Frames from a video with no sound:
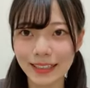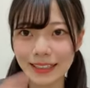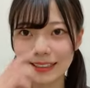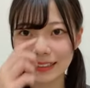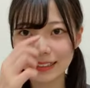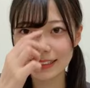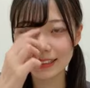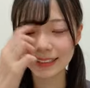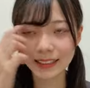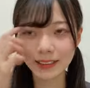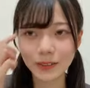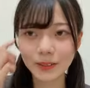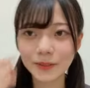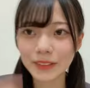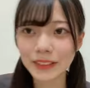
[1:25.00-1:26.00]
渚最
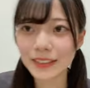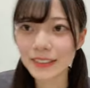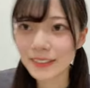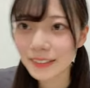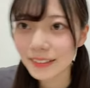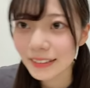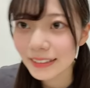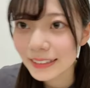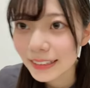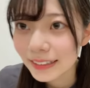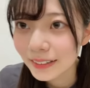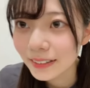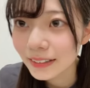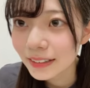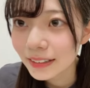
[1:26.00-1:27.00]
高もいい曲ですけ
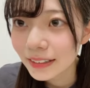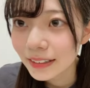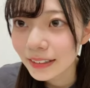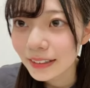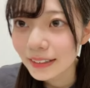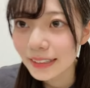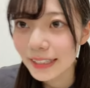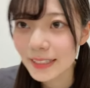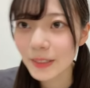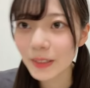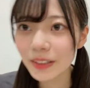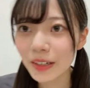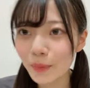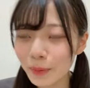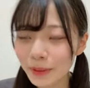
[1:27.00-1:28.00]
ど先週の
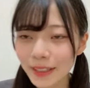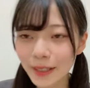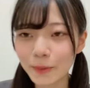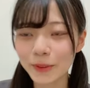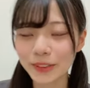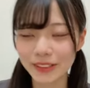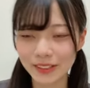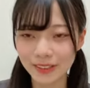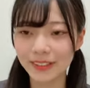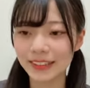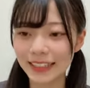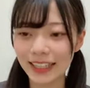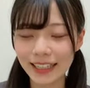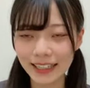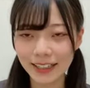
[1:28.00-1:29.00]
ラップタイムそう
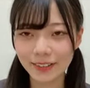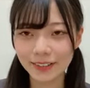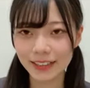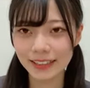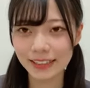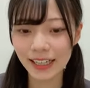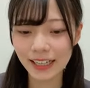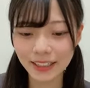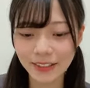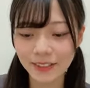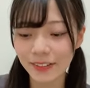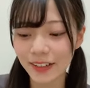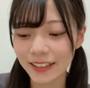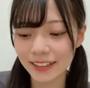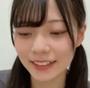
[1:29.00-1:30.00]
正解はね3位
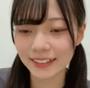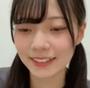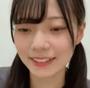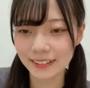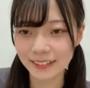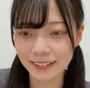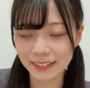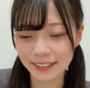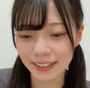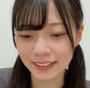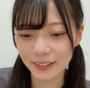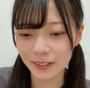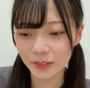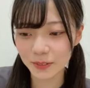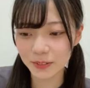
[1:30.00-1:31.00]
はなん
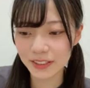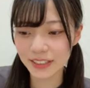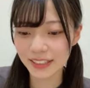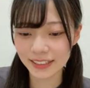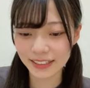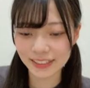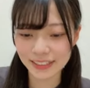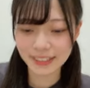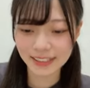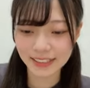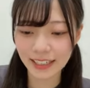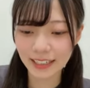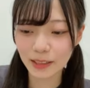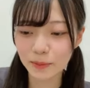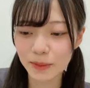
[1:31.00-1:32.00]
とこちらです
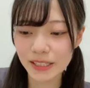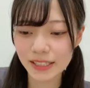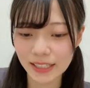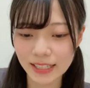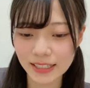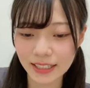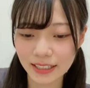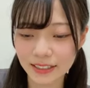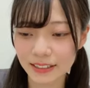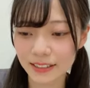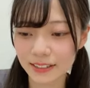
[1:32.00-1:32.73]
書きますね3位